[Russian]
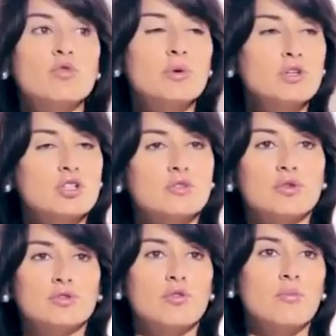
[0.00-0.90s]
Выборы
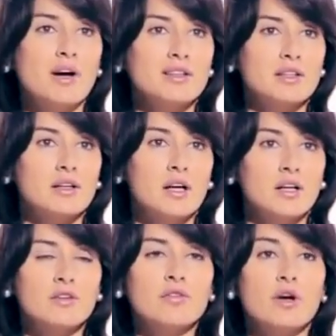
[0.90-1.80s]
4 марта
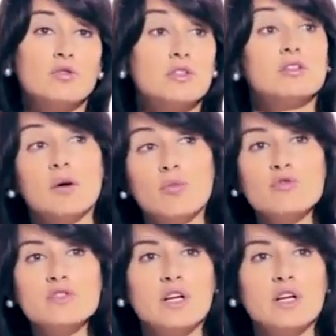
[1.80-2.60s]
являются, на мой